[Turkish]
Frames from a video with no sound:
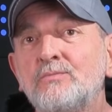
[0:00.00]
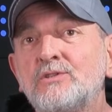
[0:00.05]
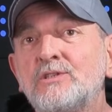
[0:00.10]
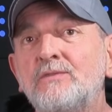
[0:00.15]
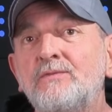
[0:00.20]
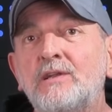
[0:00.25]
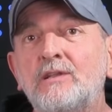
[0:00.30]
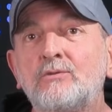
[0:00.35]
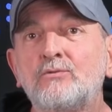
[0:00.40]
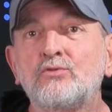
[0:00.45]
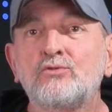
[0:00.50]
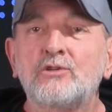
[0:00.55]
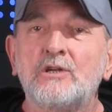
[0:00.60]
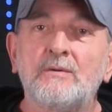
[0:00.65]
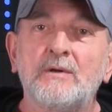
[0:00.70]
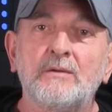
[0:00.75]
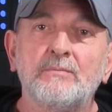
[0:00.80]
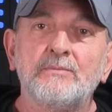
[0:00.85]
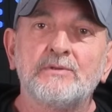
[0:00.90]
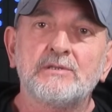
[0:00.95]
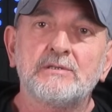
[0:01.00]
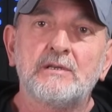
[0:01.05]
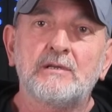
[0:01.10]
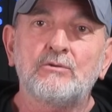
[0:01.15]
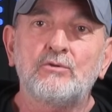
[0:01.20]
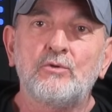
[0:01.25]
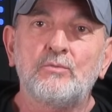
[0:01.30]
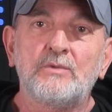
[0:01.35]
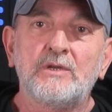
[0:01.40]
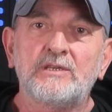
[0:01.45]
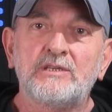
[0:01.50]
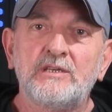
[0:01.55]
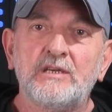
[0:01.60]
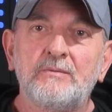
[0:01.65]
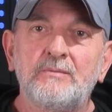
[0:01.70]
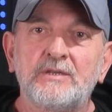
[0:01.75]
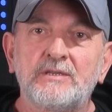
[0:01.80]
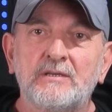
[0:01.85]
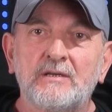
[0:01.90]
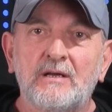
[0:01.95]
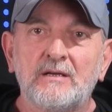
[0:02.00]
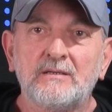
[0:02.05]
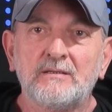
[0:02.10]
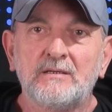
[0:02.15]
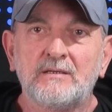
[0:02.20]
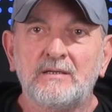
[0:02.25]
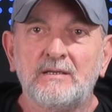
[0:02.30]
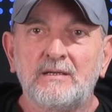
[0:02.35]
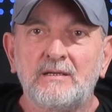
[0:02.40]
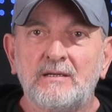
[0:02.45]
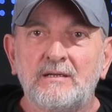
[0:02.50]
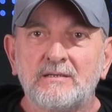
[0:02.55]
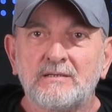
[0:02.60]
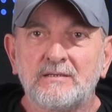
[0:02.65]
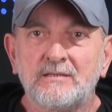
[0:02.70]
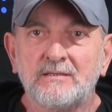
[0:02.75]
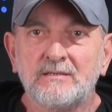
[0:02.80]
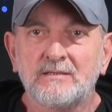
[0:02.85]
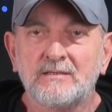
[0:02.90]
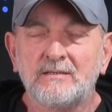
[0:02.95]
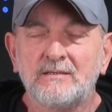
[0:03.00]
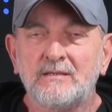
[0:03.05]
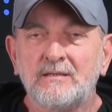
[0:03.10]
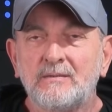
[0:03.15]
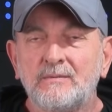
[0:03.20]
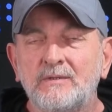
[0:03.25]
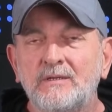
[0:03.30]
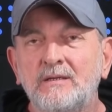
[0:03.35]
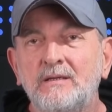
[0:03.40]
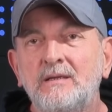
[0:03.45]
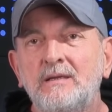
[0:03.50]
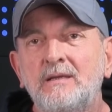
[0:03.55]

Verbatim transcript: bu sefer de kusura bakmasınlar gömlek giyemedik haklarını helal etsin insanlar ama.